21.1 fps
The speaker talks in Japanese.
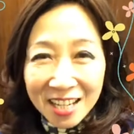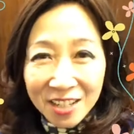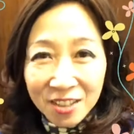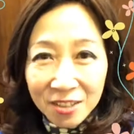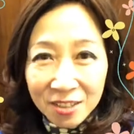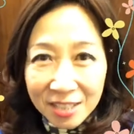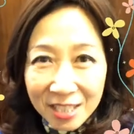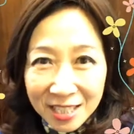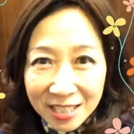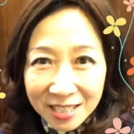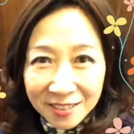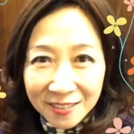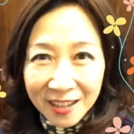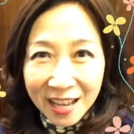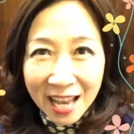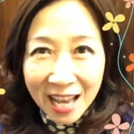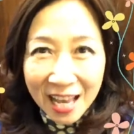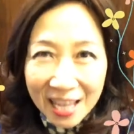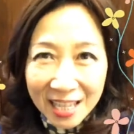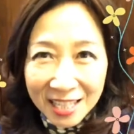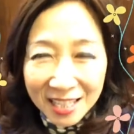んこんにち
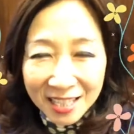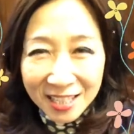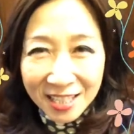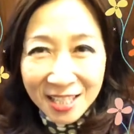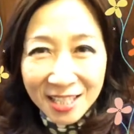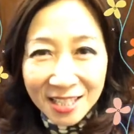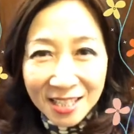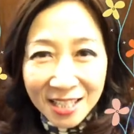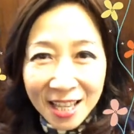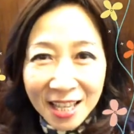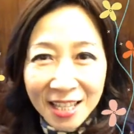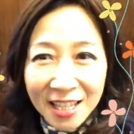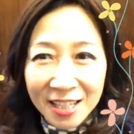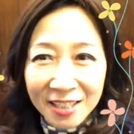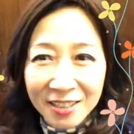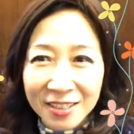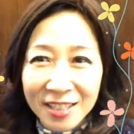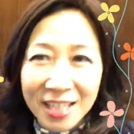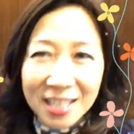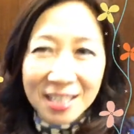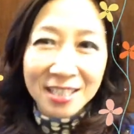は。人生ひゃ
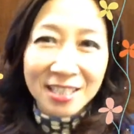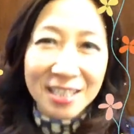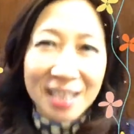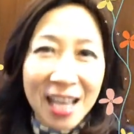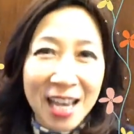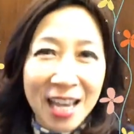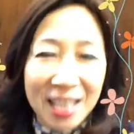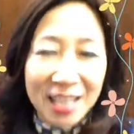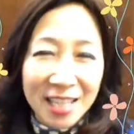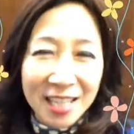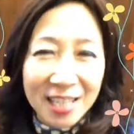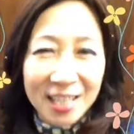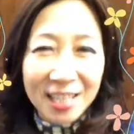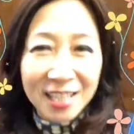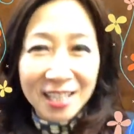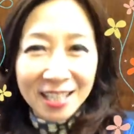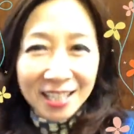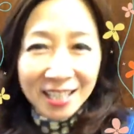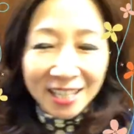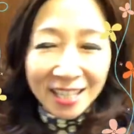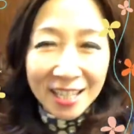くねん時代
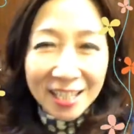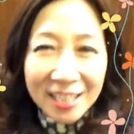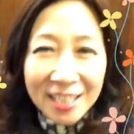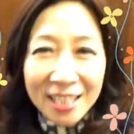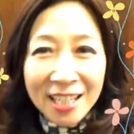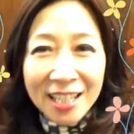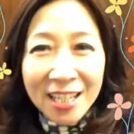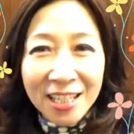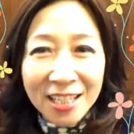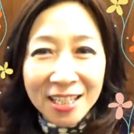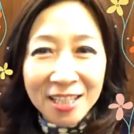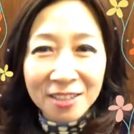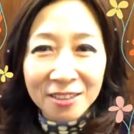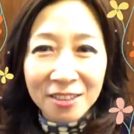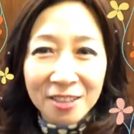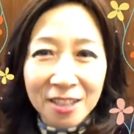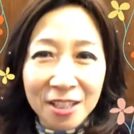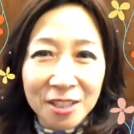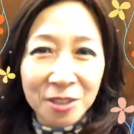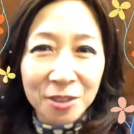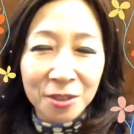生き方改革
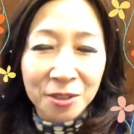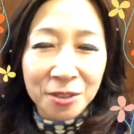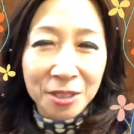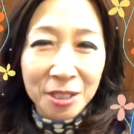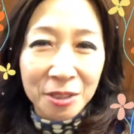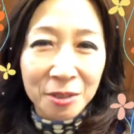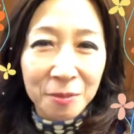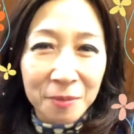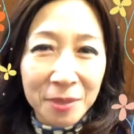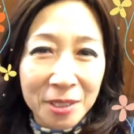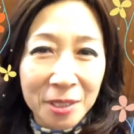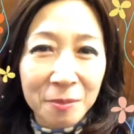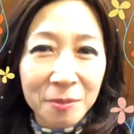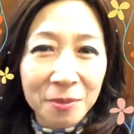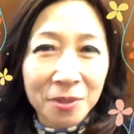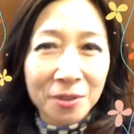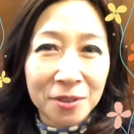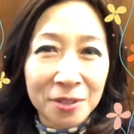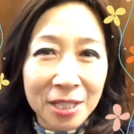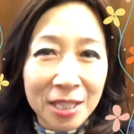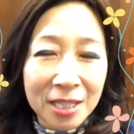提唱者の
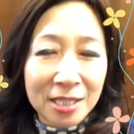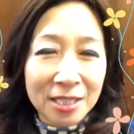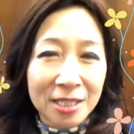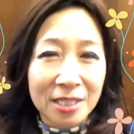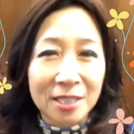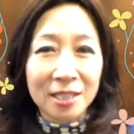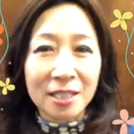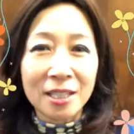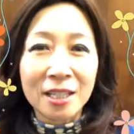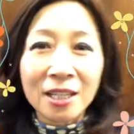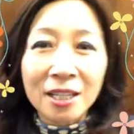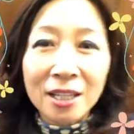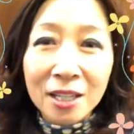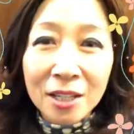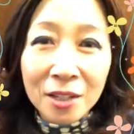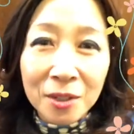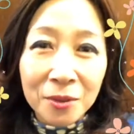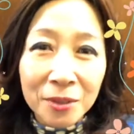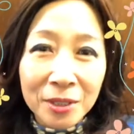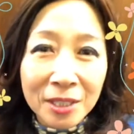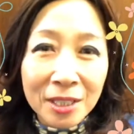マダムホーです。
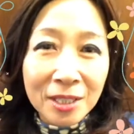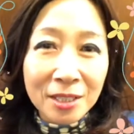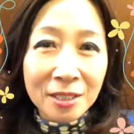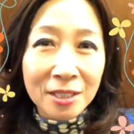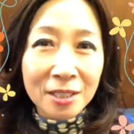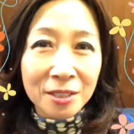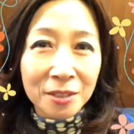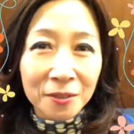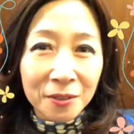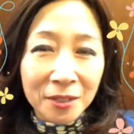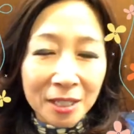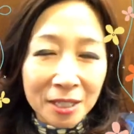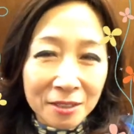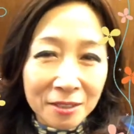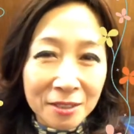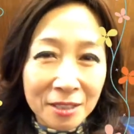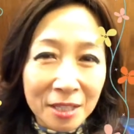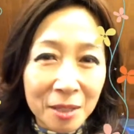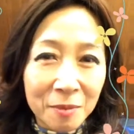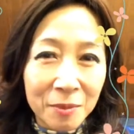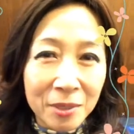私たちはひゃく
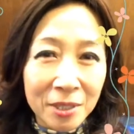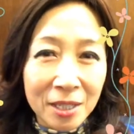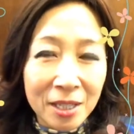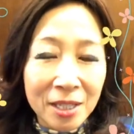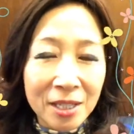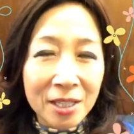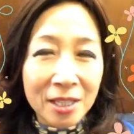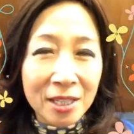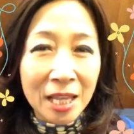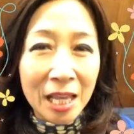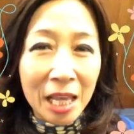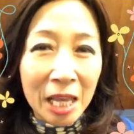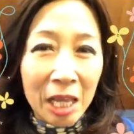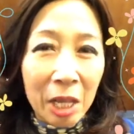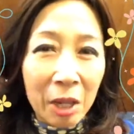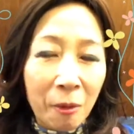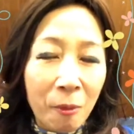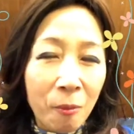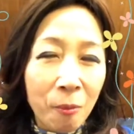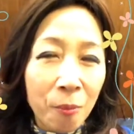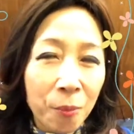さいまで生きて、
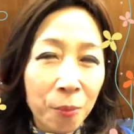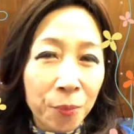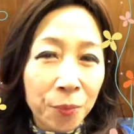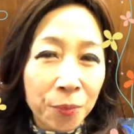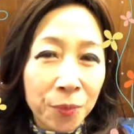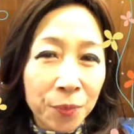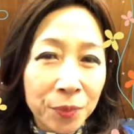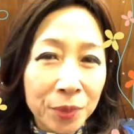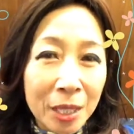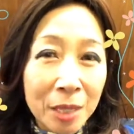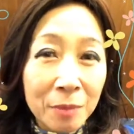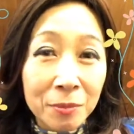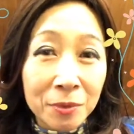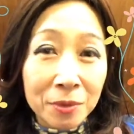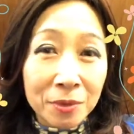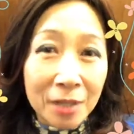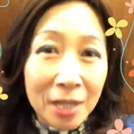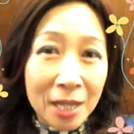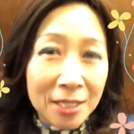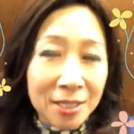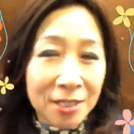多
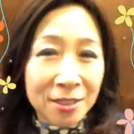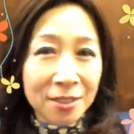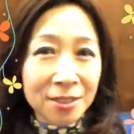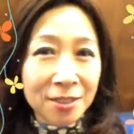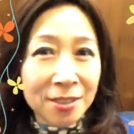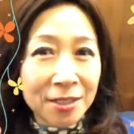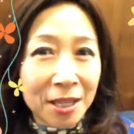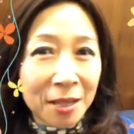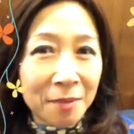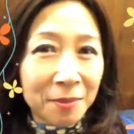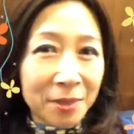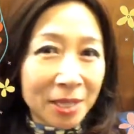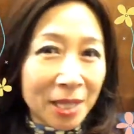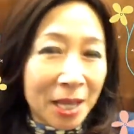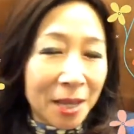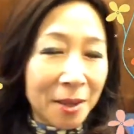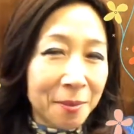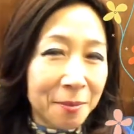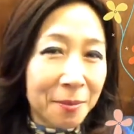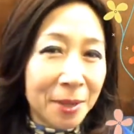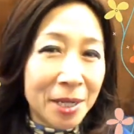分はちじゅっさいま
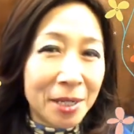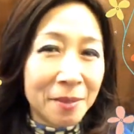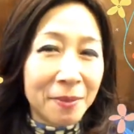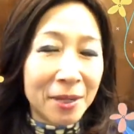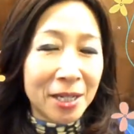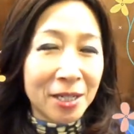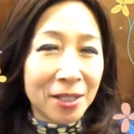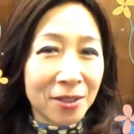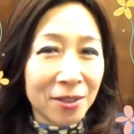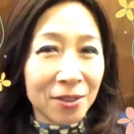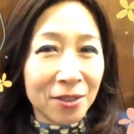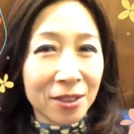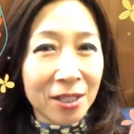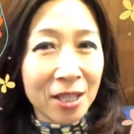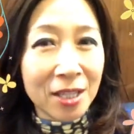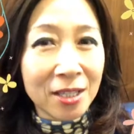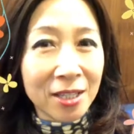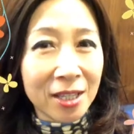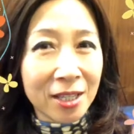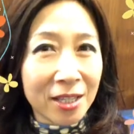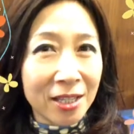でバリバリと現
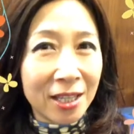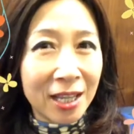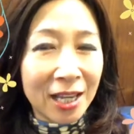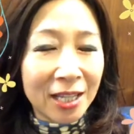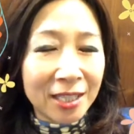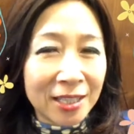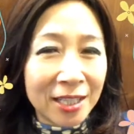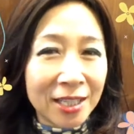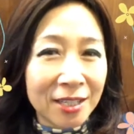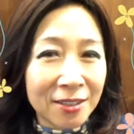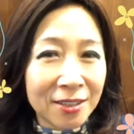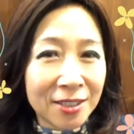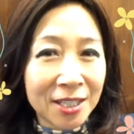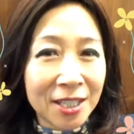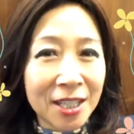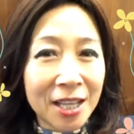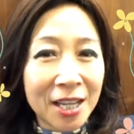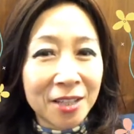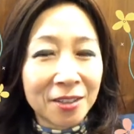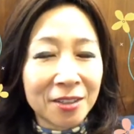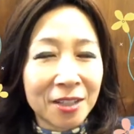役で働く
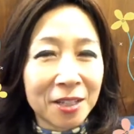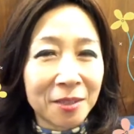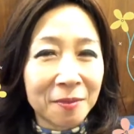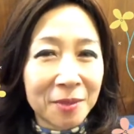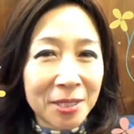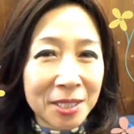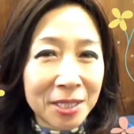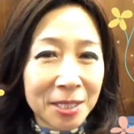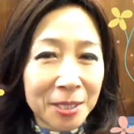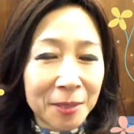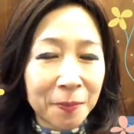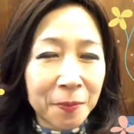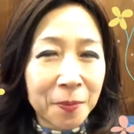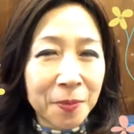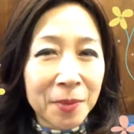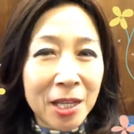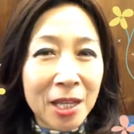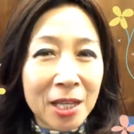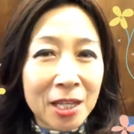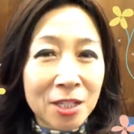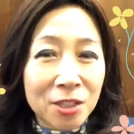世代となります。
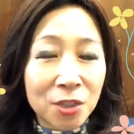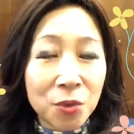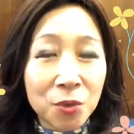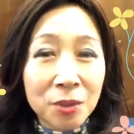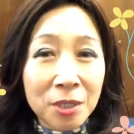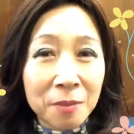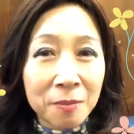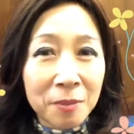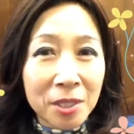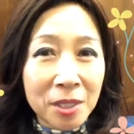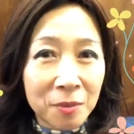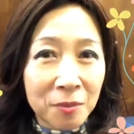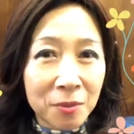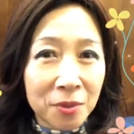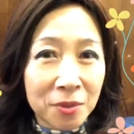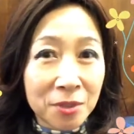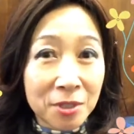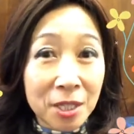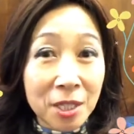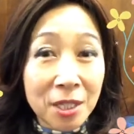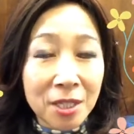そのためにも
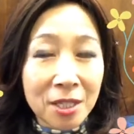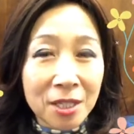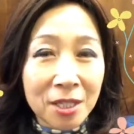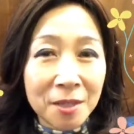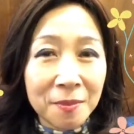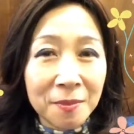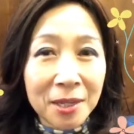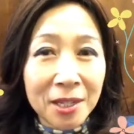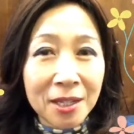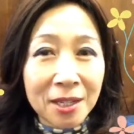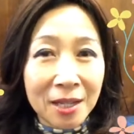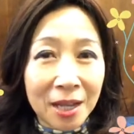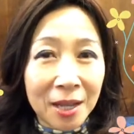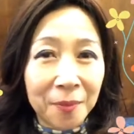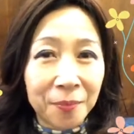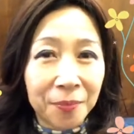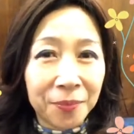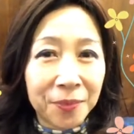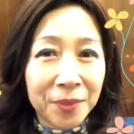ぜひ今から